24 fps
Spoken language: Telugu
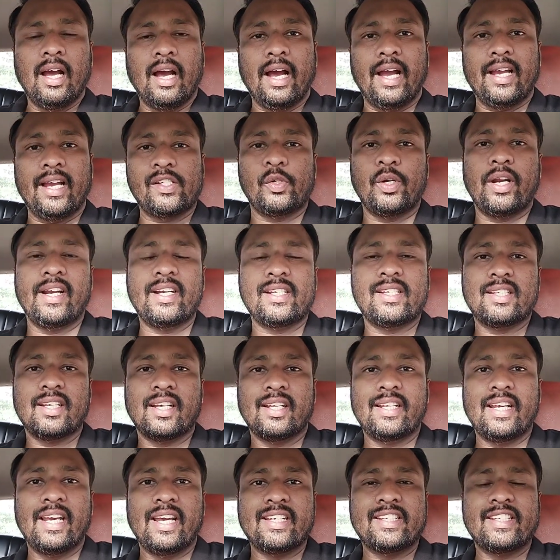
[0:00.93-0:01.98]
హాయ్ స్టూడెంట్స్
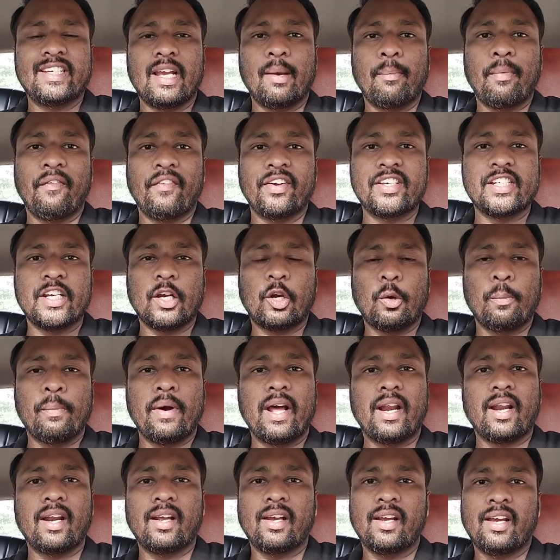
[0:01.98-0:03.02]
ది సిఎంఏ విజయ్
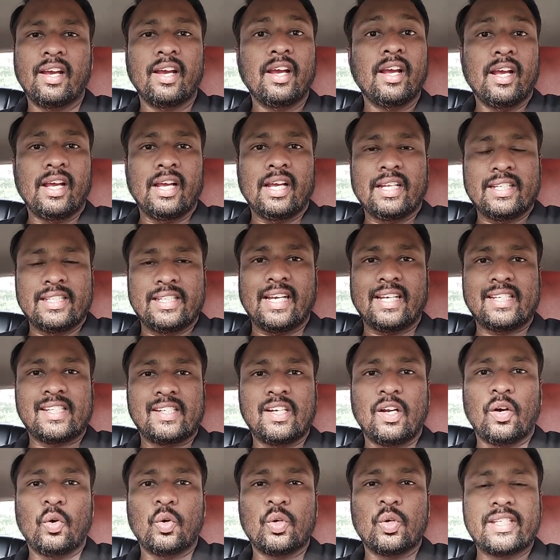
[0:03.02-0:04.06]
కుమార్ జస్ట్
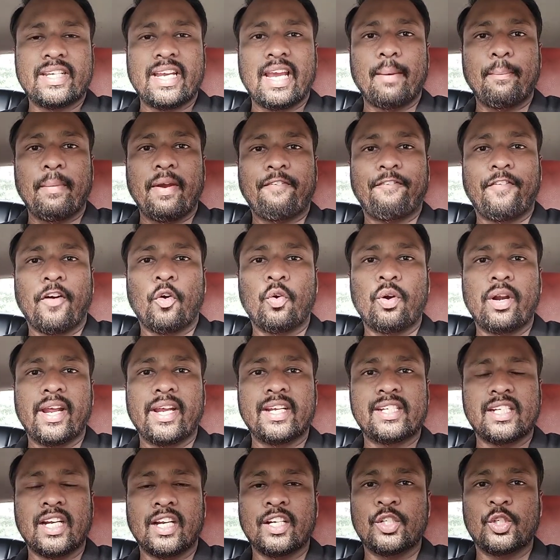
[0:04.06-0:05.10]
నౌ సిఎంఏ
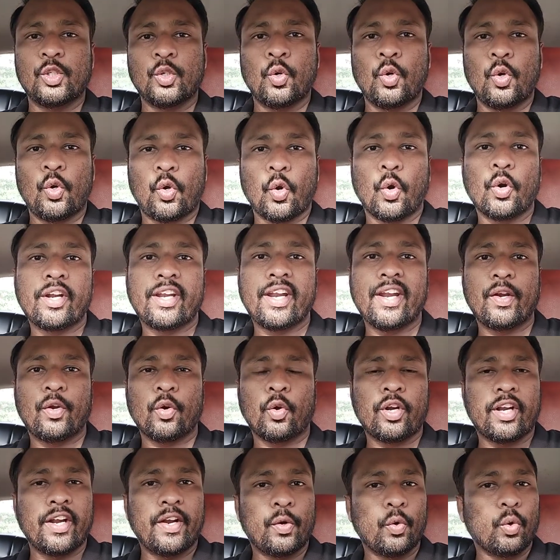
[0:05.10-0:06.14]
ఫౌండేషన్ జూన్ ట్వంటీ
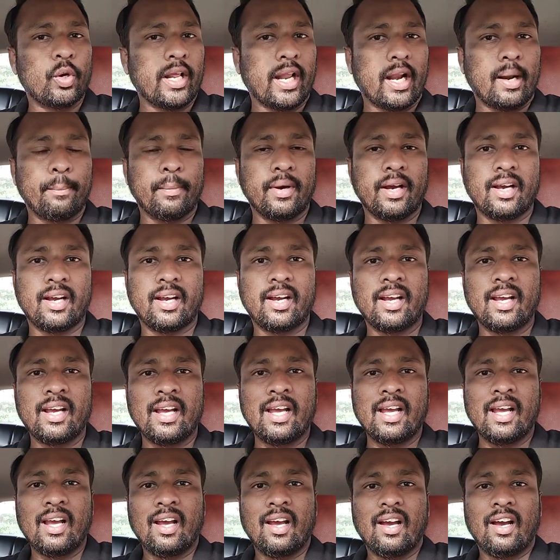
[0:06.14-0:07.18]
ట్వంటీ టూ టర్మ్
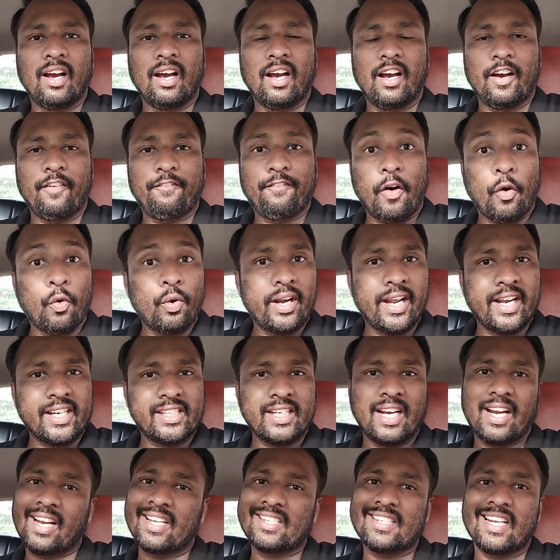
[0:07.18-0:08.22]

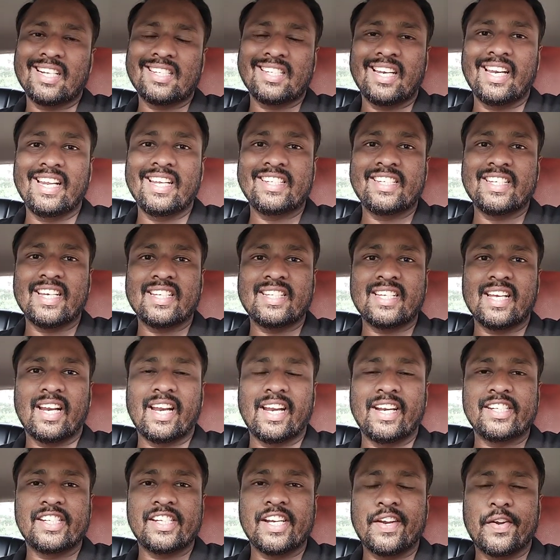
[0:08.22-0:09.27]
ఫౌండేషన్ రిజల్ట్స్ రిలీజ్ చేశారు
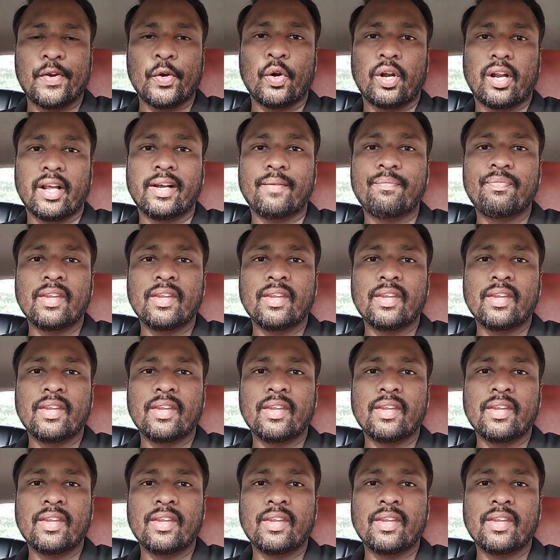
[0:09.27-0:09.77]
ఇన్స్టిట్యూట్